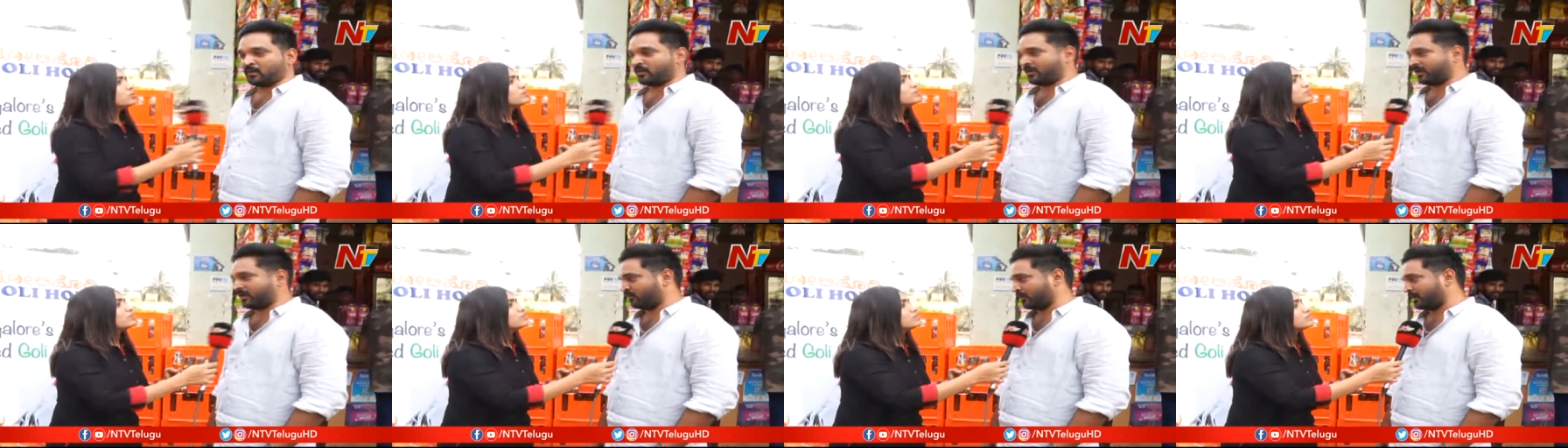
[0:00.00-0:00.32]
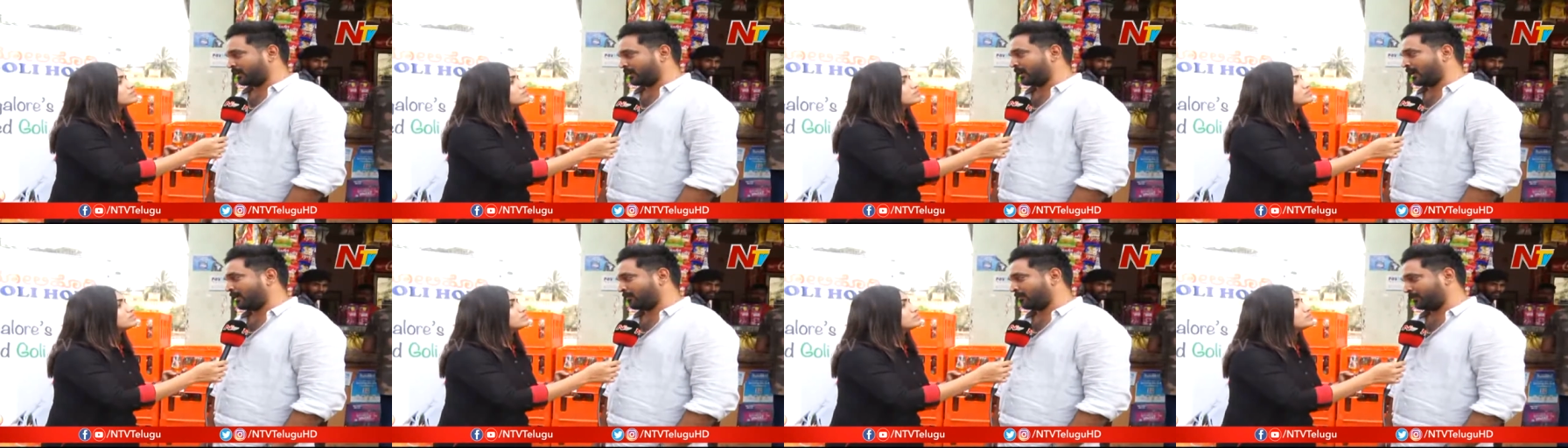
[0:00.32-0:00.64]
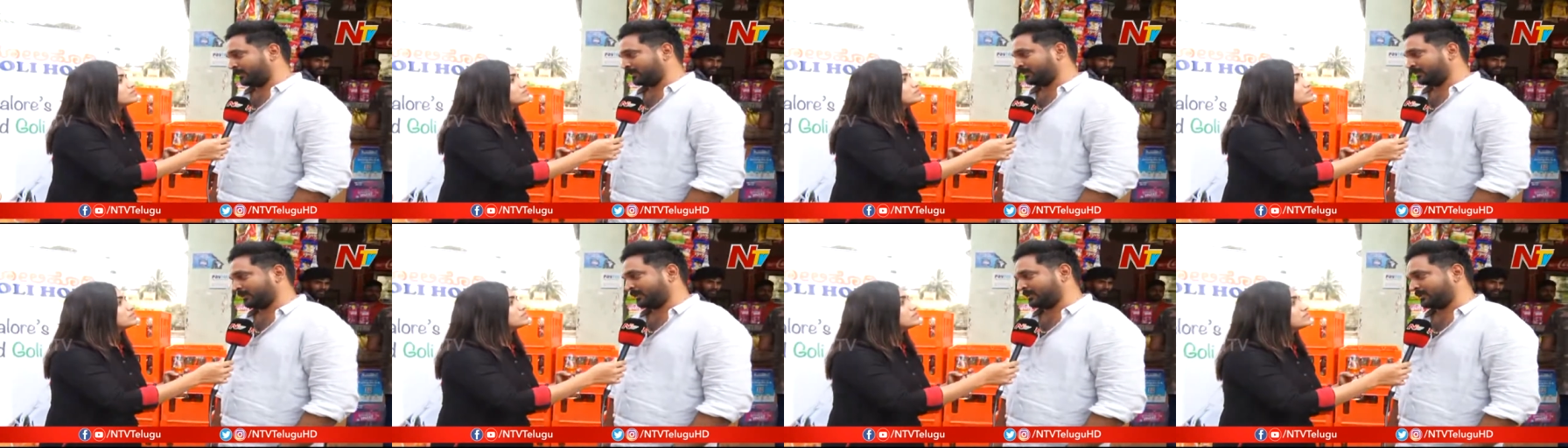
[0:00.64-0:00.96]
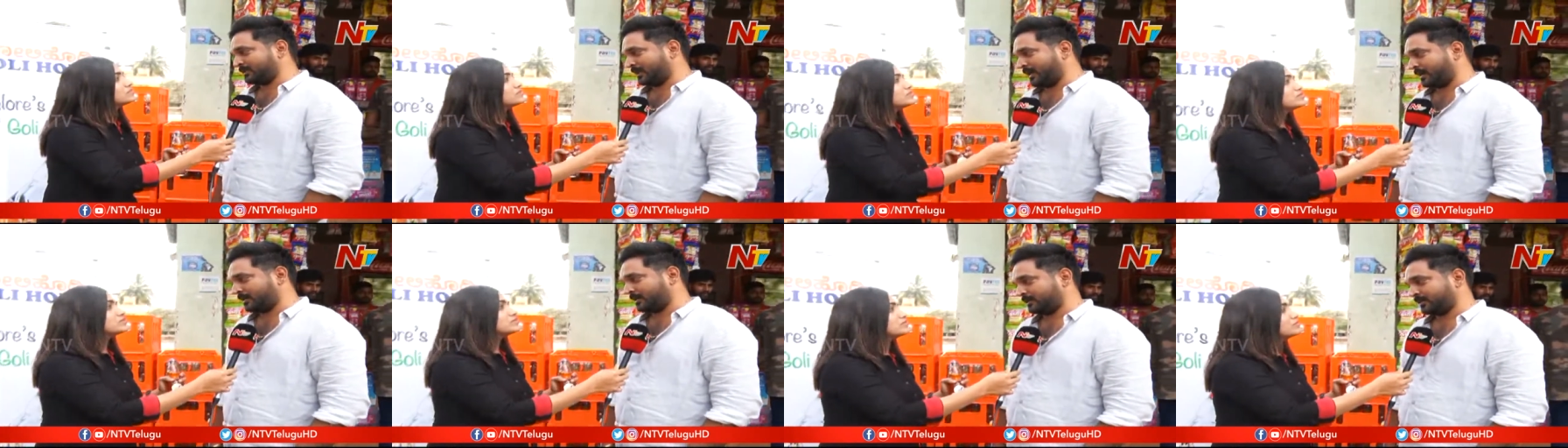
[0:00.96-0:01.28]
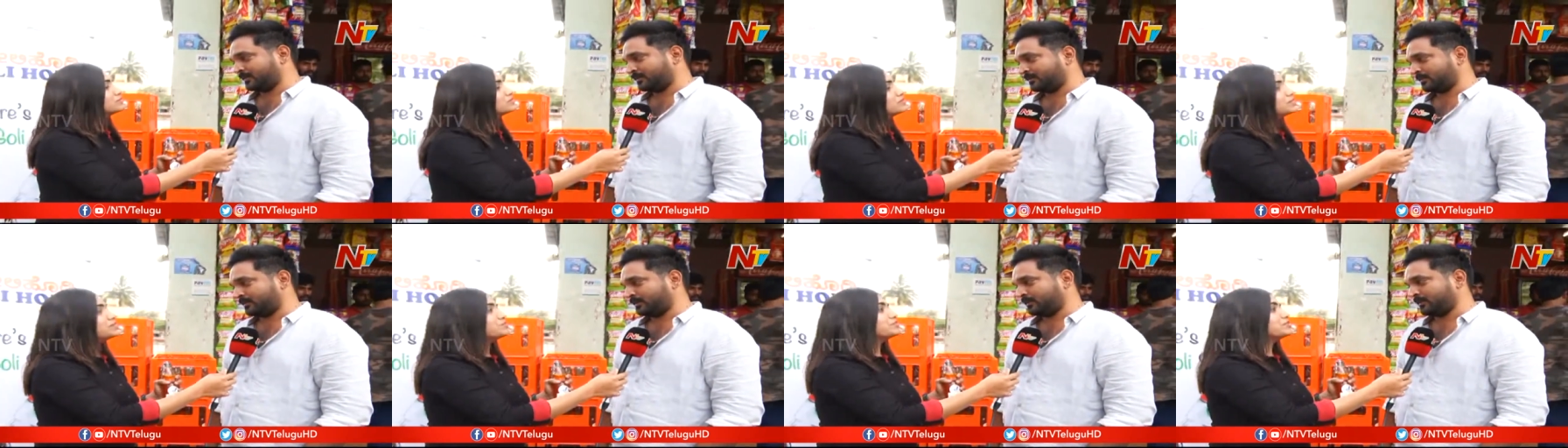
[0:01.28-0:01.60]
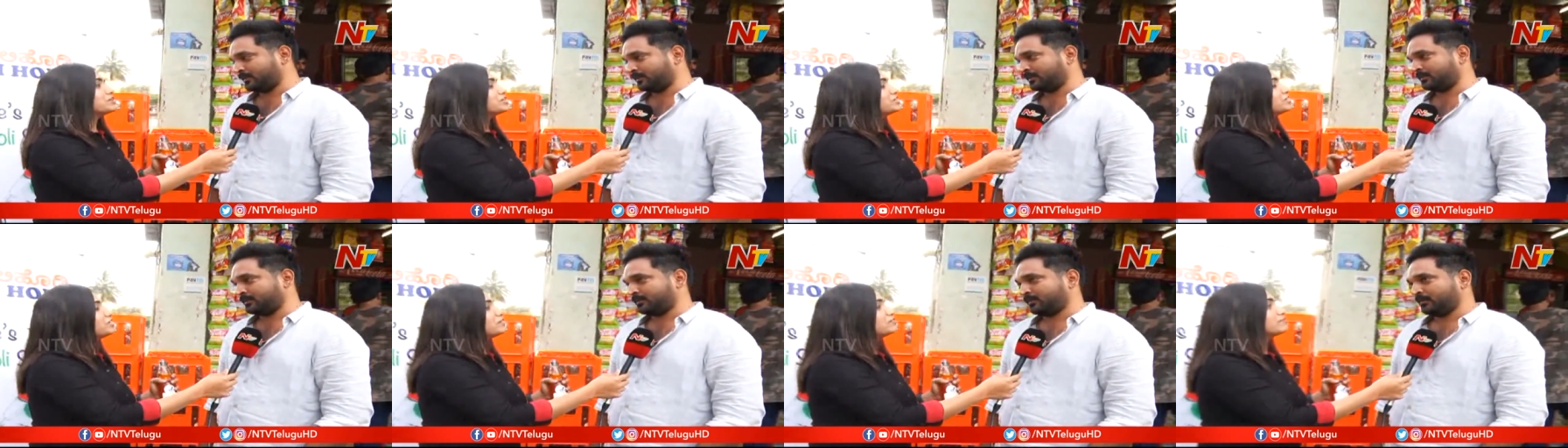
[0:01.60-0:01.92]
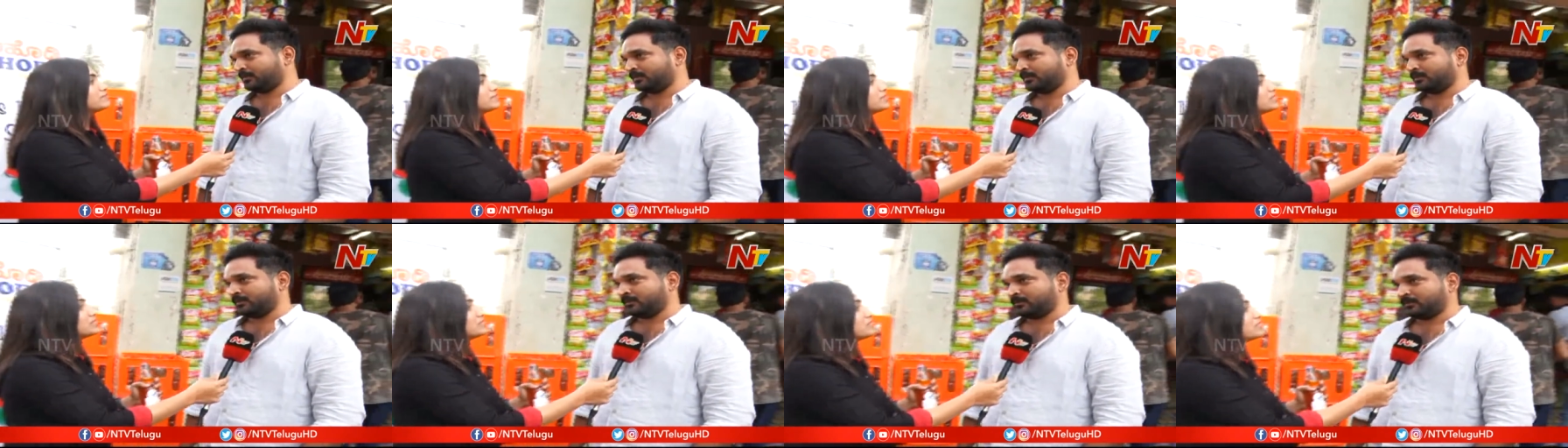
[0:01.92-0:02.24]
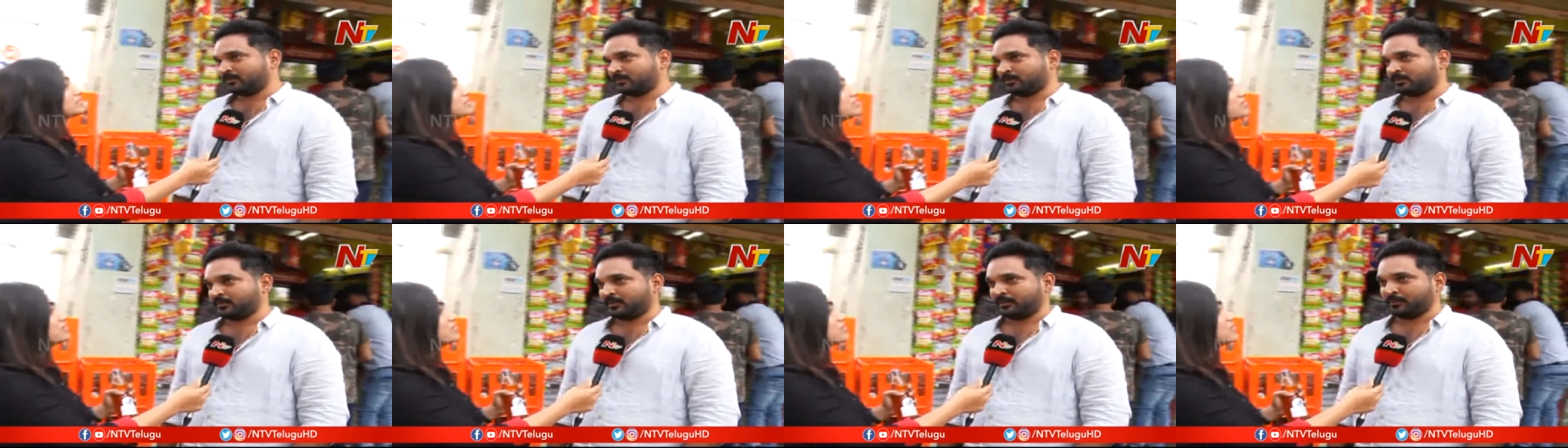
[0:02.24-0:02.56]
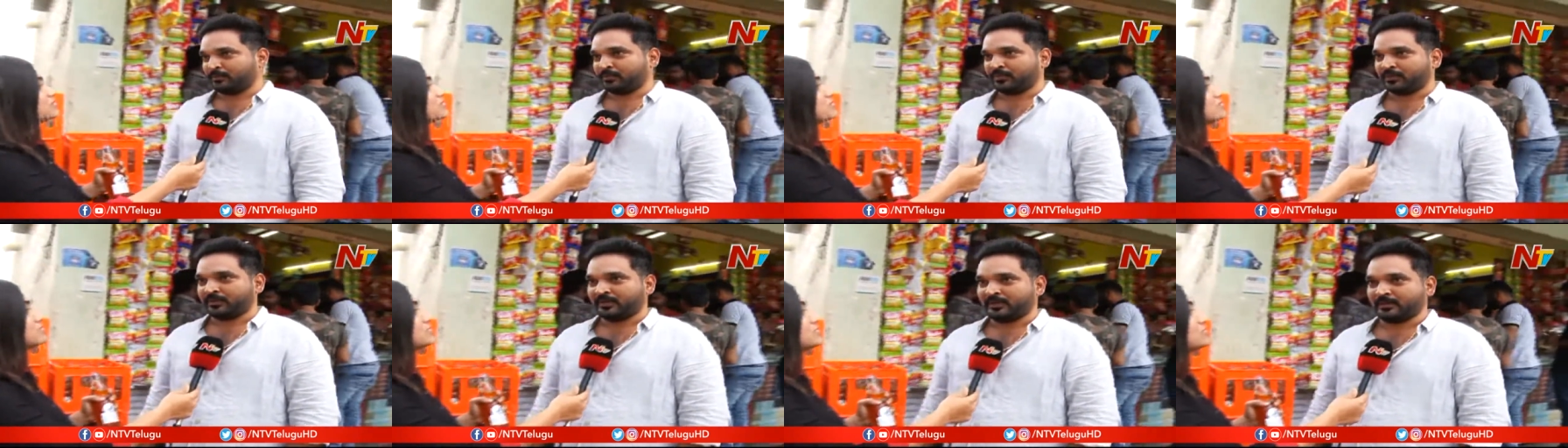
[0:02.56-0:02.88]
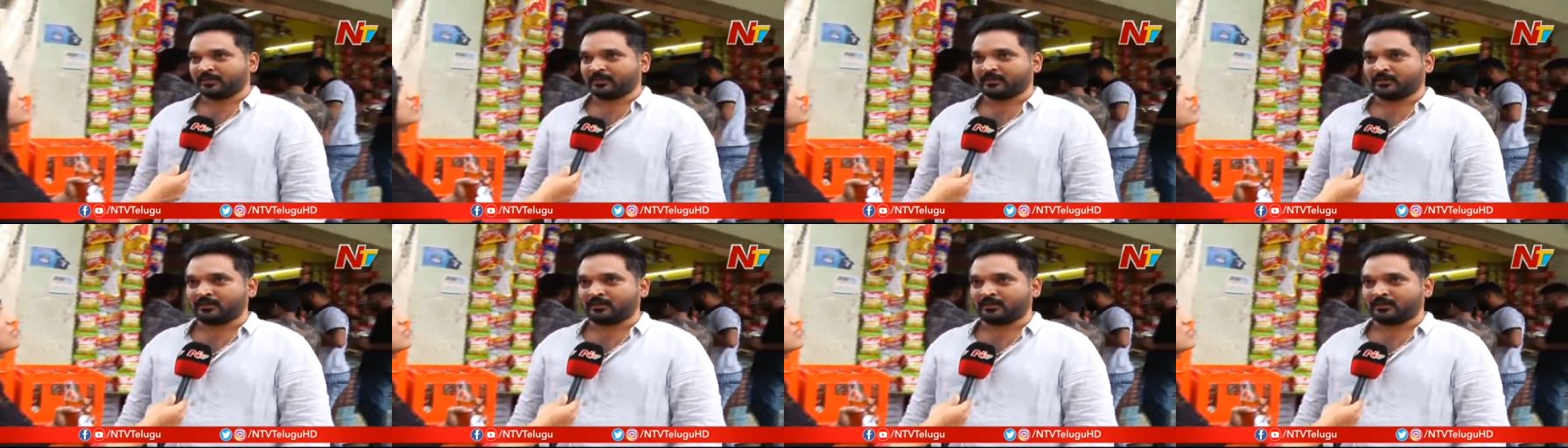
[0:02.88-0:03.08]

వన్ వన్ అండ్ హాఫ్ మంత్ అయింది స్టార్ట్ చేసి సో ఇప్పుడు